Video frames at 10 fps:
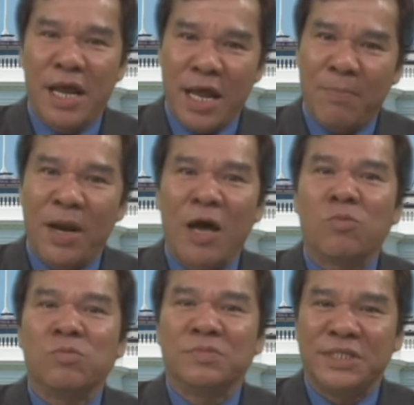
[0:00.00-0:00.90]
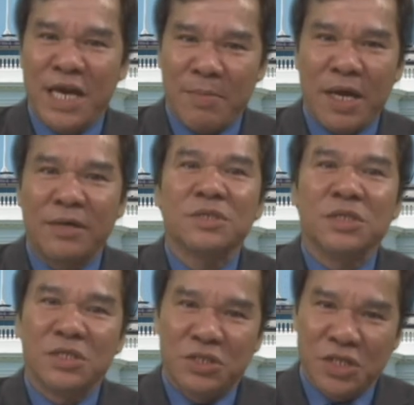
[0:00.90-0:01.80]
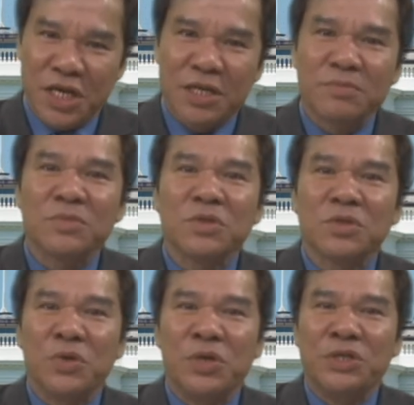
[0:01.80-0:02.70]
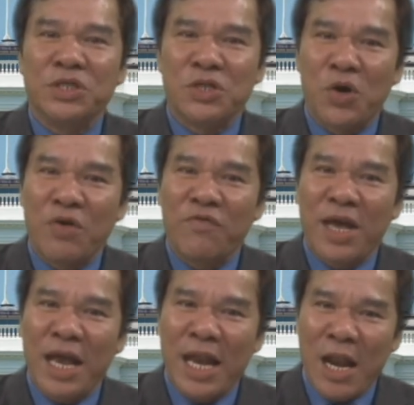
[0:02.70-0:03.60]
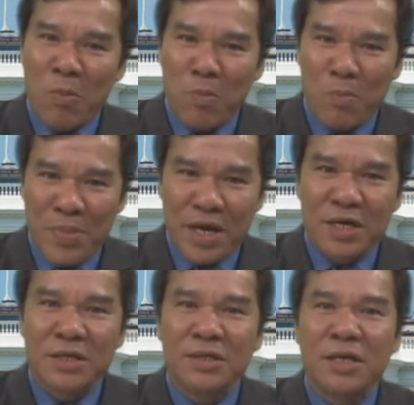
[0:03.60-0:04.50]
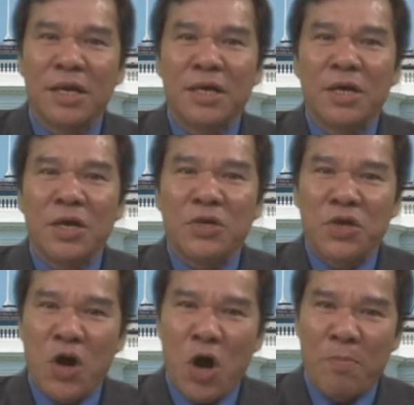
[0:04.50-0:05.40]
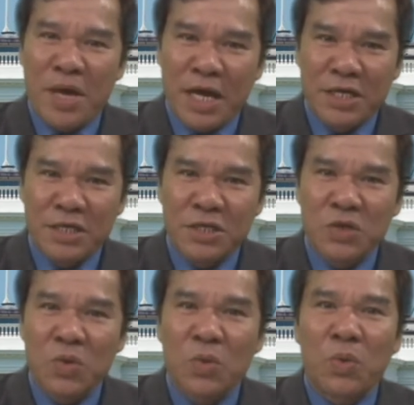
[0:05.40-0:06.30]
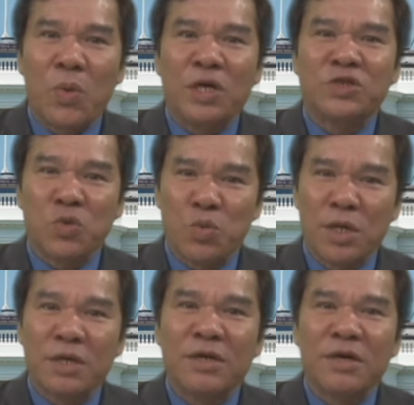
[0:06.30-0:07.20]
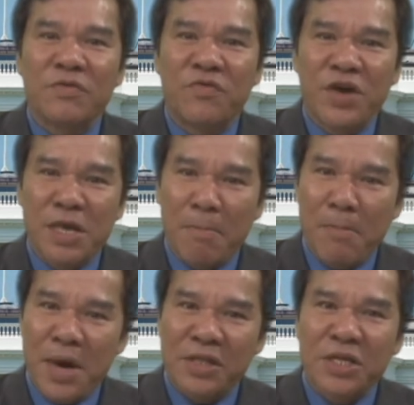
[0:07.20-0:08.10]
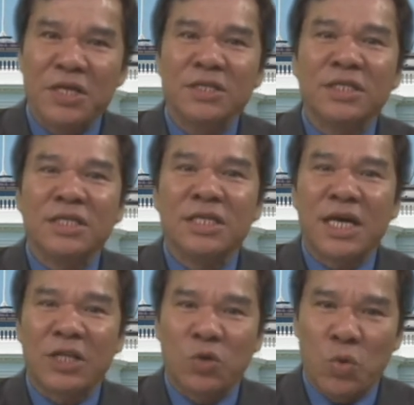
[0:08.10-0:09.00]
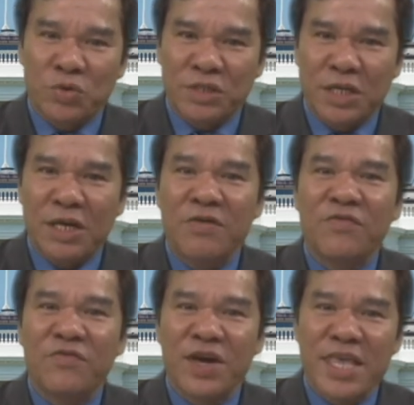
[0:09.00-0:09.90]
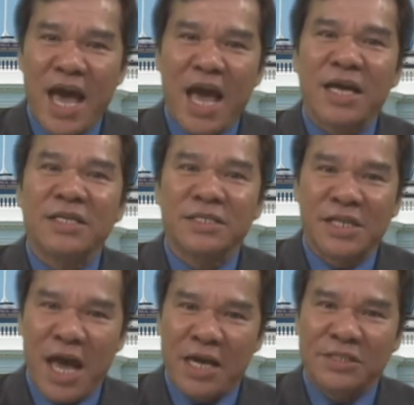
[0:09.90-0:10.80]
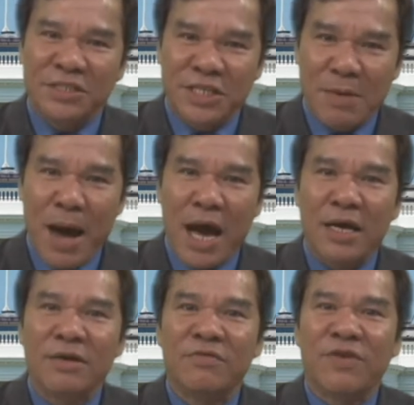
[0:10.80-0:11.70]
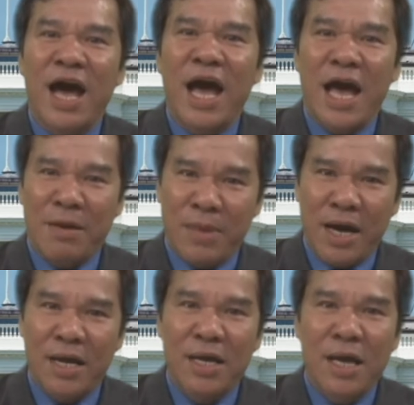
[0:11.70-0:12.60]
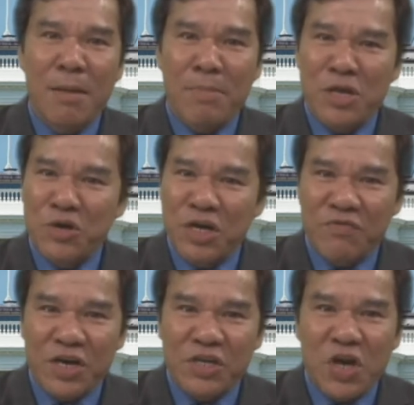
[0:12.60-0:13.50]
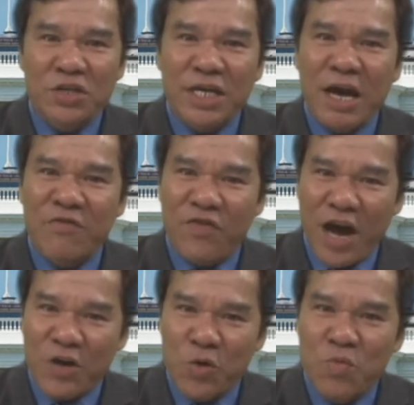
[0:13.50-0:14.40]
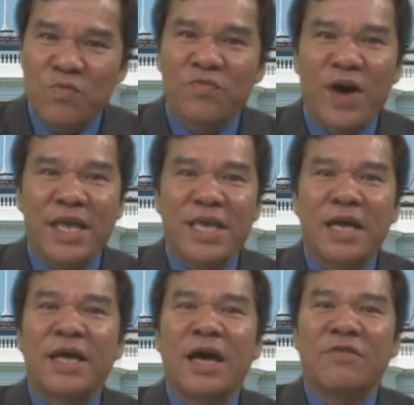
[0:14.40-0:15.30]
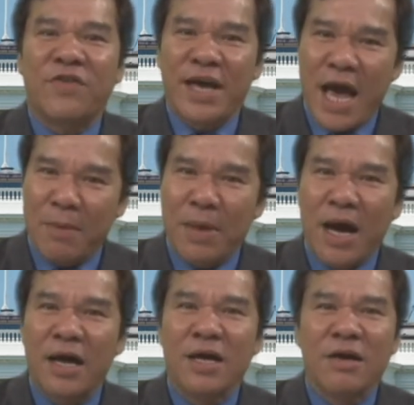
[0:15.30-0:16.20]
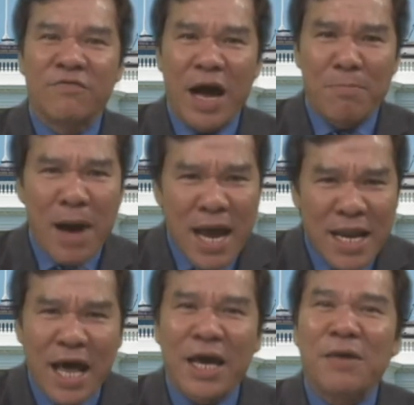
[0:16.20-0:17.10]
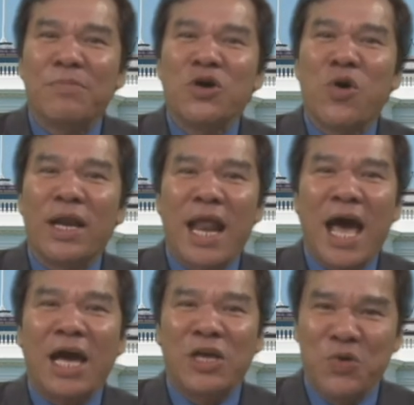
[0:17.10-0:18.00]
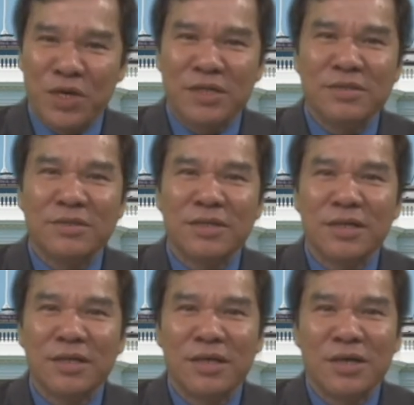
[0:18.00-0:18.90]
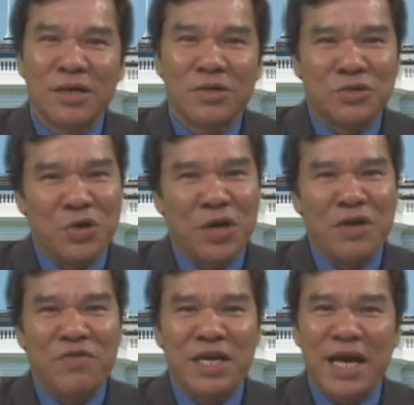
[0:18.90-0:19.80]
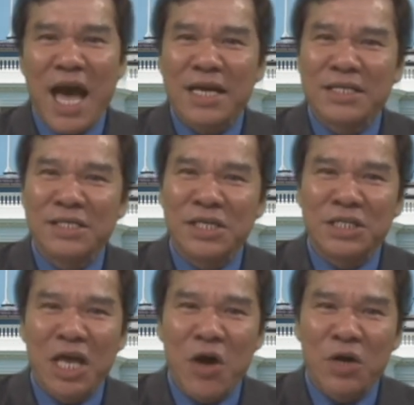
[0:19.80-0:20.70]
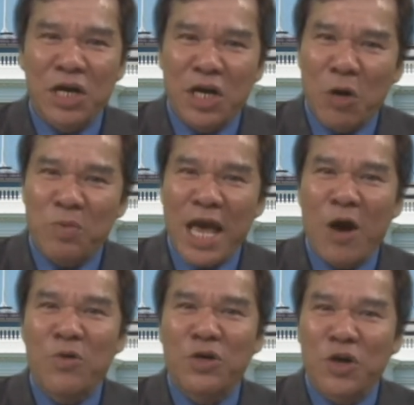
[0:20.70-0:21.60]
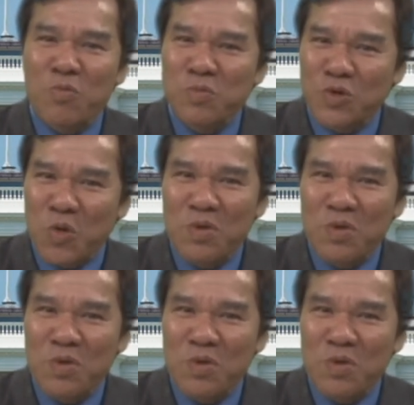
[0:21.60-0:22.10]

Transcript: đẹp lòng cha mẹ. Trước hết, tôi xin nói về lòng biết ơn. Do bị ảnh hưởng của Trung Quốc với những mê tín từ các thuộc sĩ với nhan đàn, giấy bạc và hàng mã, mà nhiều người Việt cho rằng phải cúng, phải nhan đàn, phải hàng mã, phải bái lạy mới gọi là hiếu kính. Rồi vì các người theo cơ đốc giáo không cúng